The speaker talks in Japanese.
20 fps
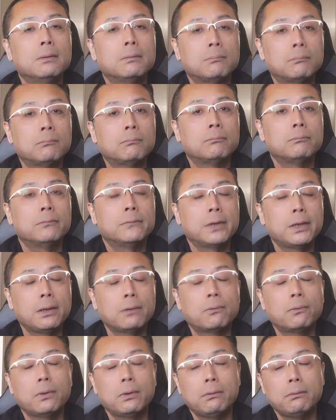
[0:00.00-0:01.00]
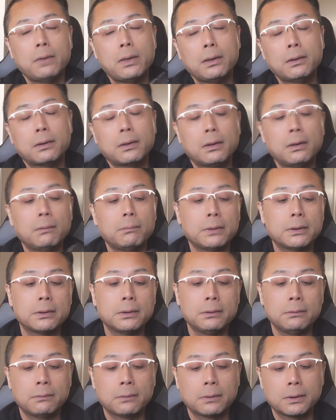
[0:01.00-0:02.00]
うん、でこれだったら
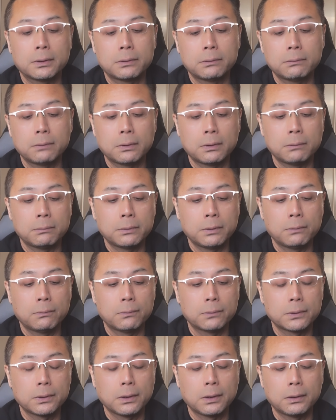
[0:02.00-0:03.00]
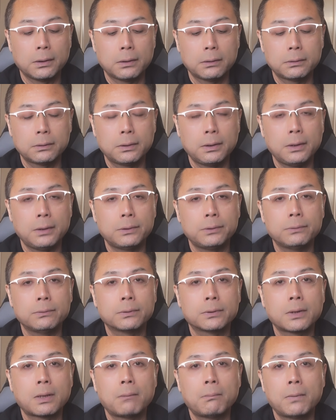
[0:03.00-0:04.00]
別に私は手ブれ補正がなくて
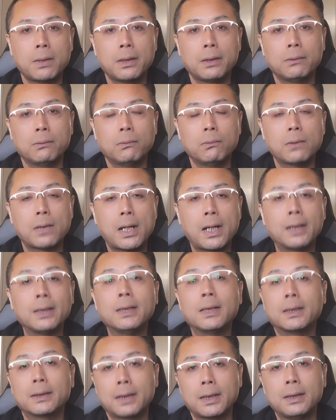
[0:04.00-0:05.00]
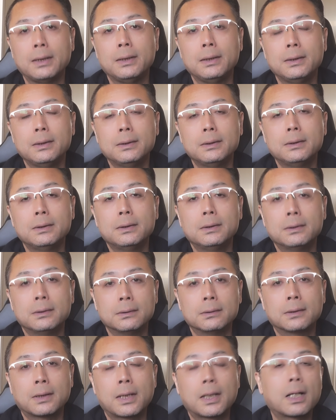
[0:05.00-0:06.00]
13万円の方がありがたい、
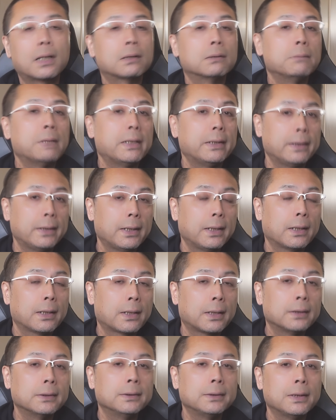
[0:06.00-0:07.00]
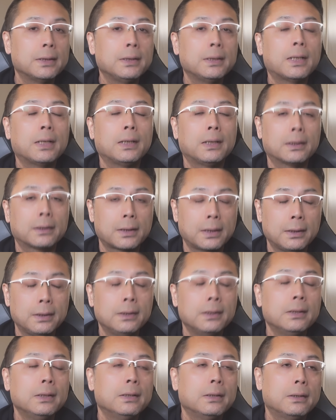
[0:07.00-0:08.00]
うん、価格面で完全にありがたい
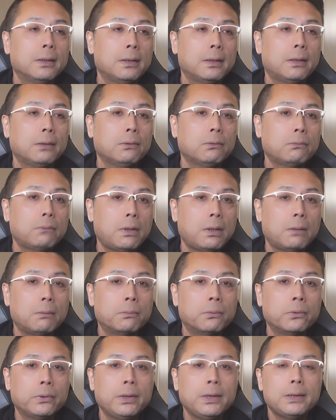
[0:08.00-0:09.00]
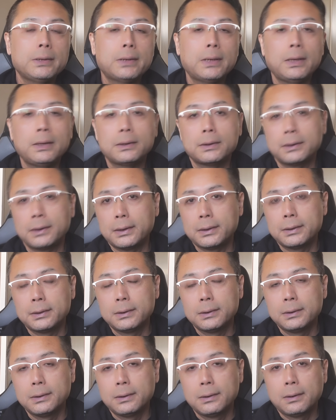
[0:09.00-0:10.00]
であとはボディサイズで
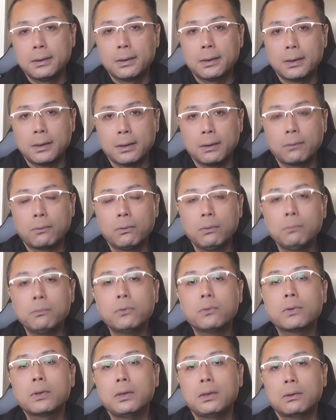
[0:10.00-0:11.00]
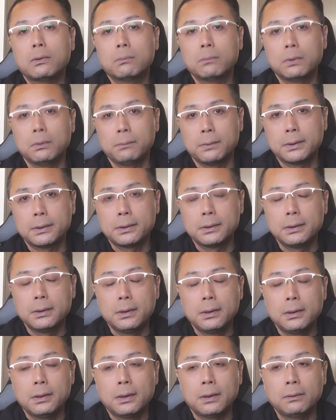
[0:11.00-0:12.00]
す、はい、これも大きいと思います
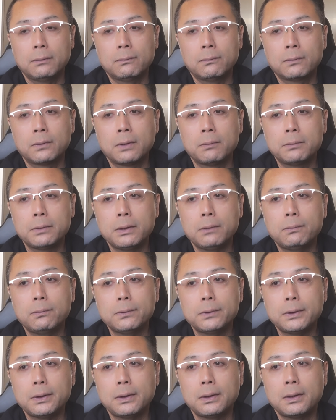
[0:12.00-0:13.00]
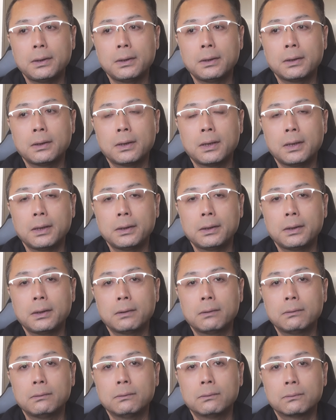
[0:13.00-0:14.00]
あの手ぶれ補正が入っ
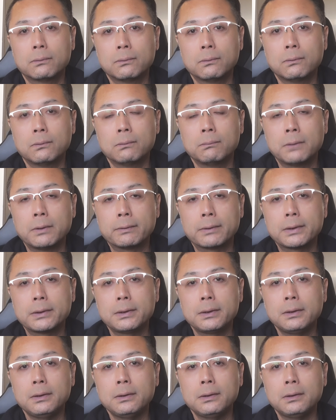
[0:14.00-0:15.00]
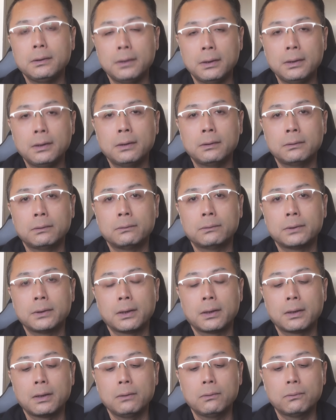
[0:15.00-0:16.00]
てくると、まあ、私ねあの
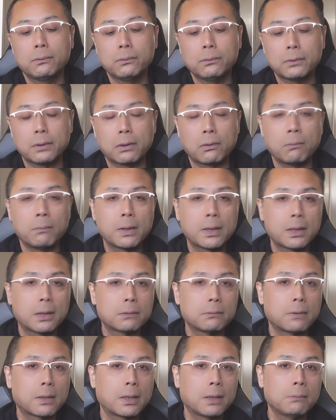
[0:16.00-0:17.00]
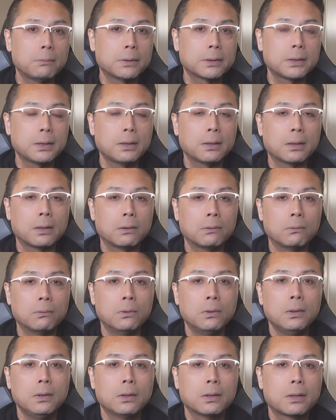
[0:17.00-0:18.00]
設計のこととか細かく分かりませんけ
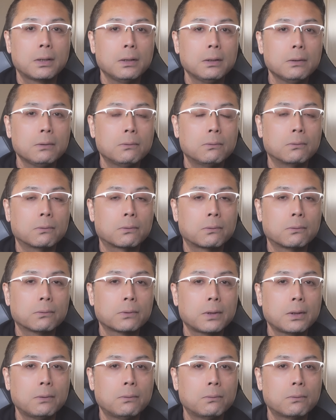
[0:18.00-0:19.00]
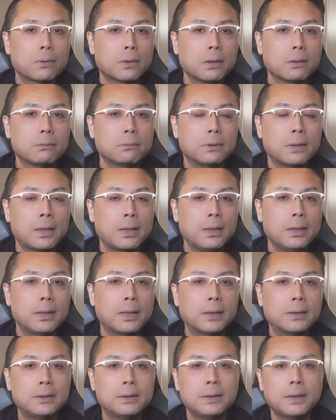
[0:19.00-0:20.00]
ど結構筐体大きくなり
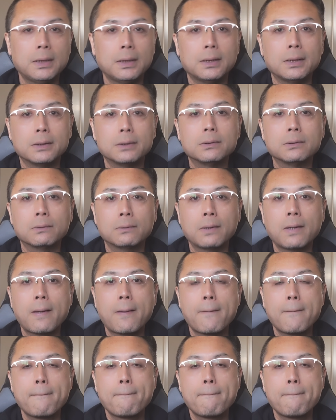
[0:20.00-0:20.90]
がちなんですよね。